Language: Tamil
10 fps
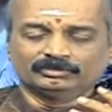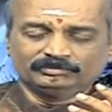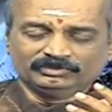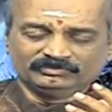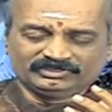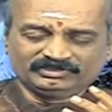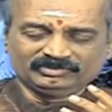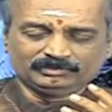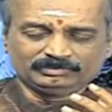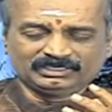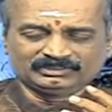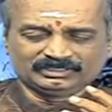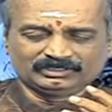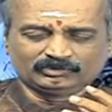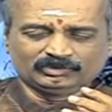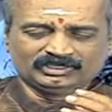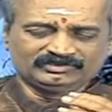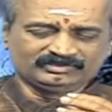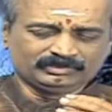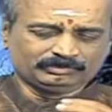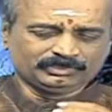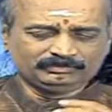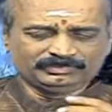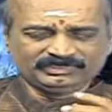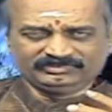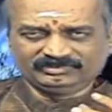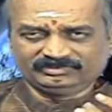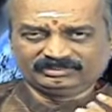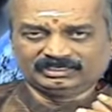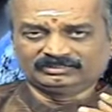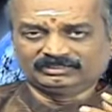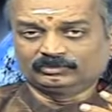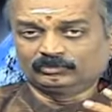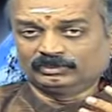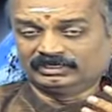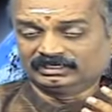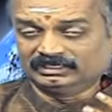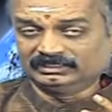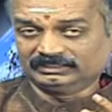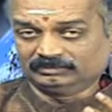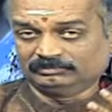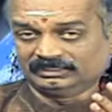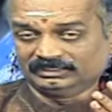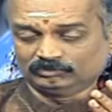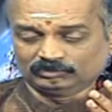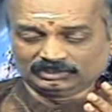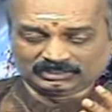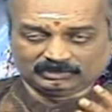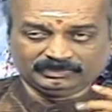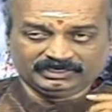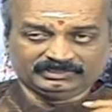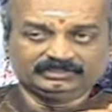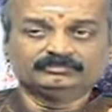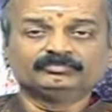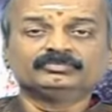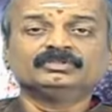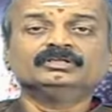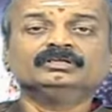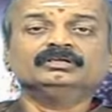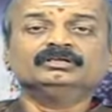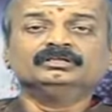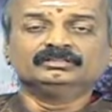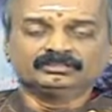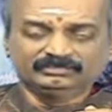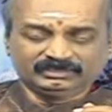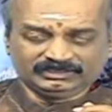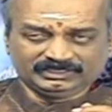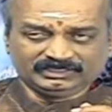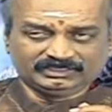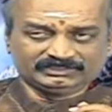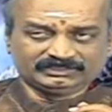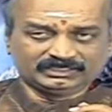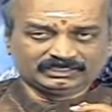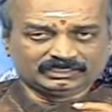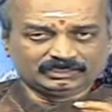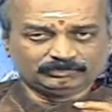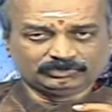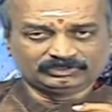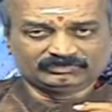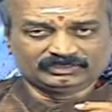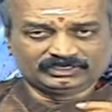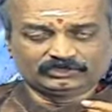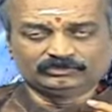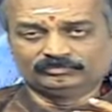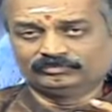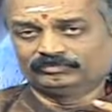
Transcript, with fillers: ரொம்ப வெற்றி வாய்ப்புகளை தரக்கூடிய சிறப்பான பேச்சாற்றலை தரக்கூடிய நல்ல தினமாக இது உங்களுக்கு அமையிறது திருவாதிரை நட்சத்திரங்களை பொறுத்த வரைக்கும்